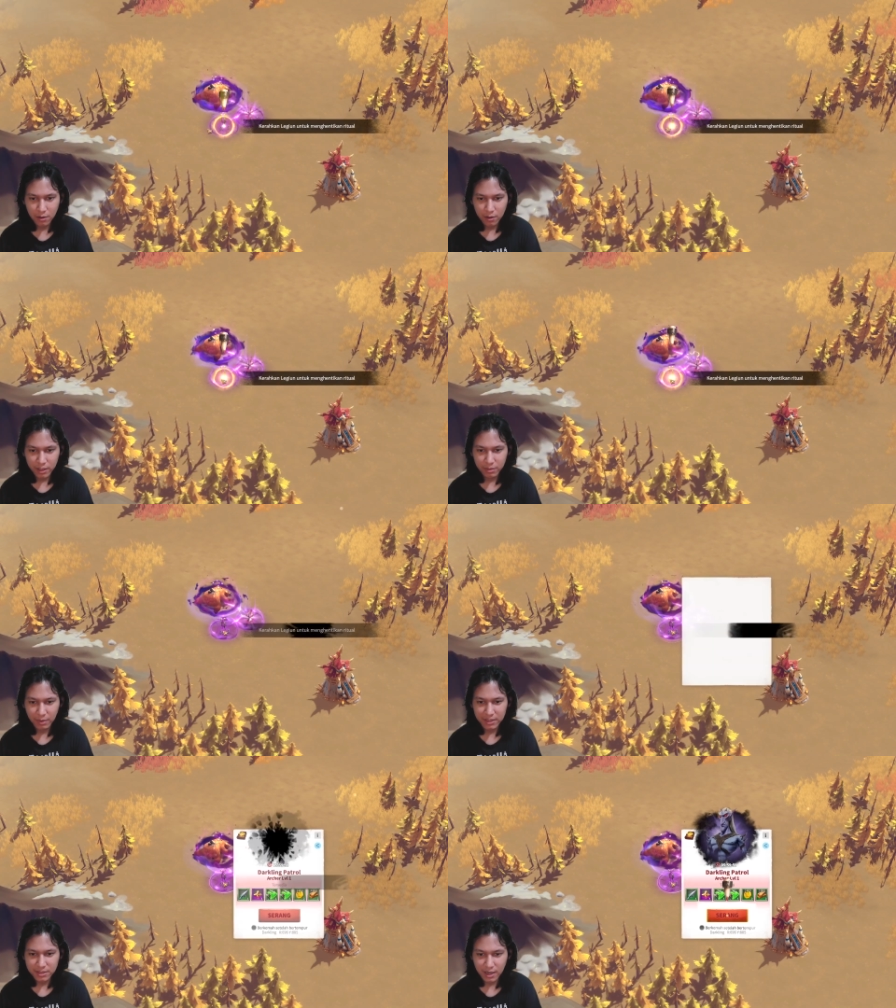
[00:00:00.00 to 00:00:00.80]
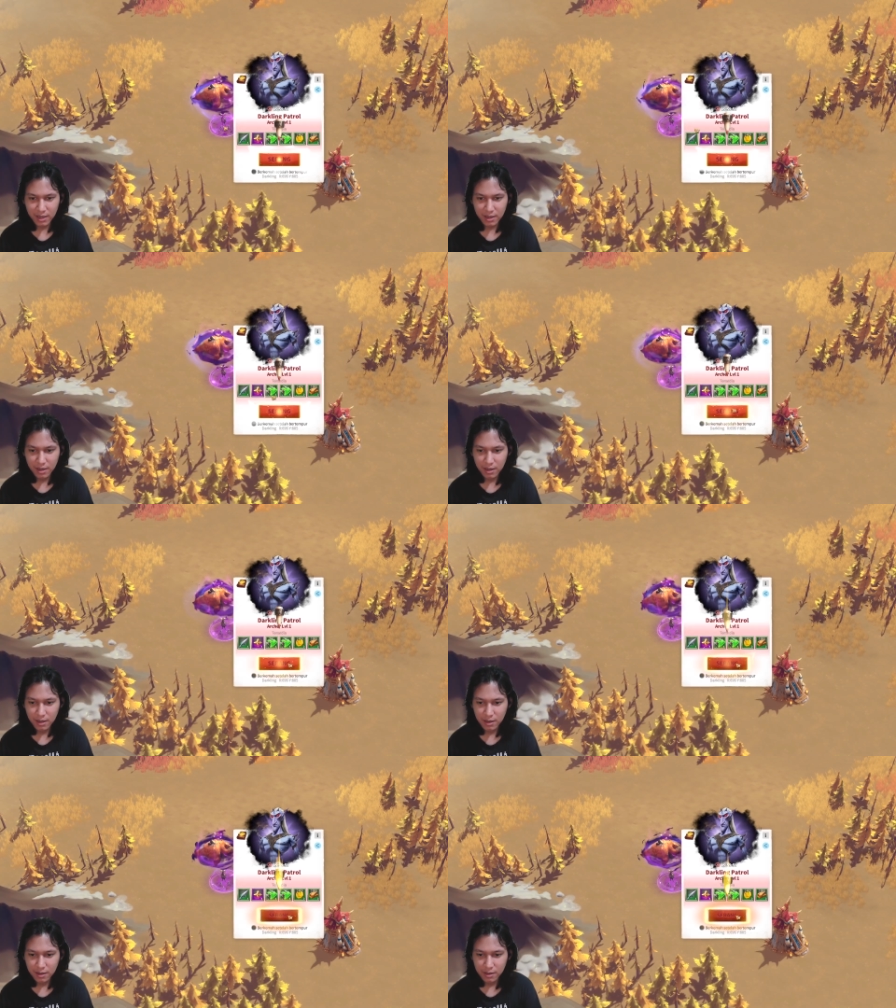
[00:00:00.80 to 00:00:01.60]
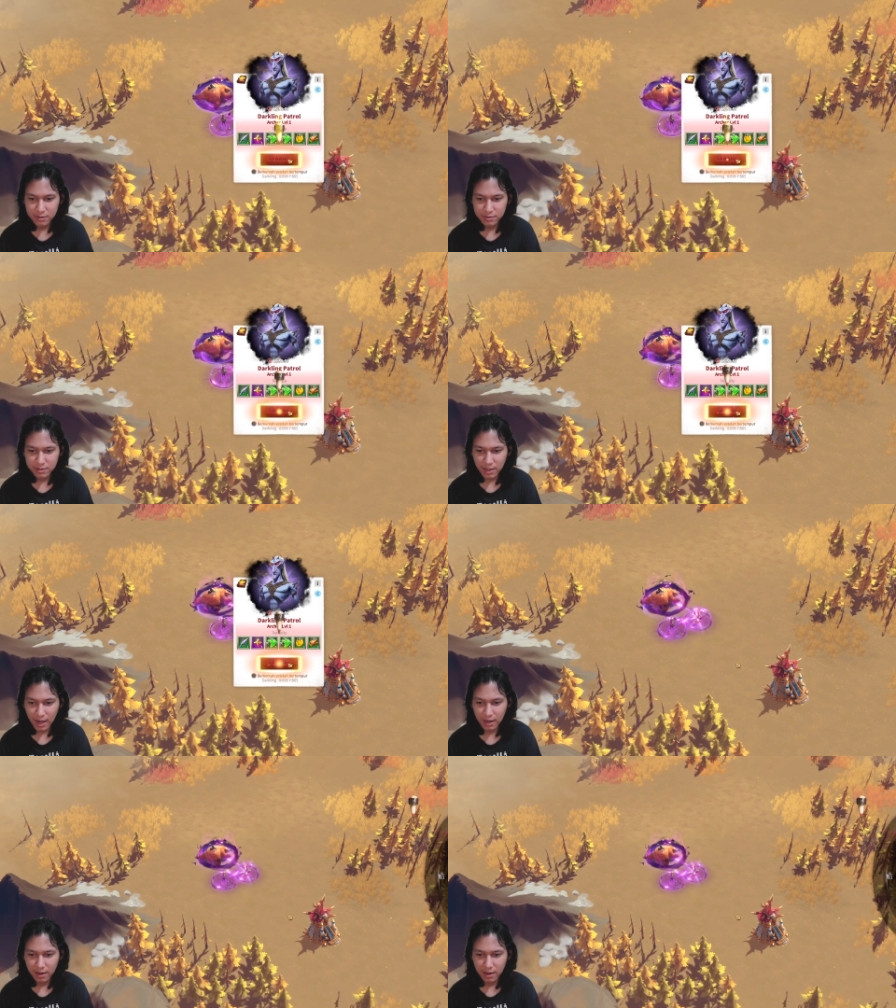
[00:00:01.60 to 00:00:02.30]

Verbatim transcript: Kita bakal serang. Serang.